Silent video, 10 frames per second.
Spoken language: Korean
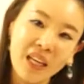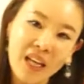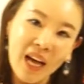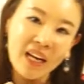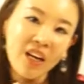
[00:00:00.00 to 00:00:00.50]

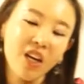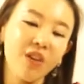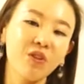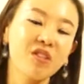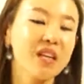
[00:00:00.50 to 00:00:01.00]
아까
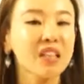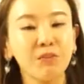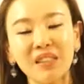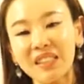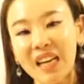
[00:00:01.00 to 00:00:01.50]
얘기했듯이 제가 지금
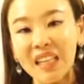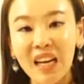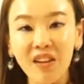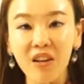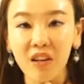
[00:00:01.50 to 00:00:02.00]

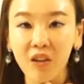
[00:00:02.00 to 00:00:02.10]
짜다란 얘기를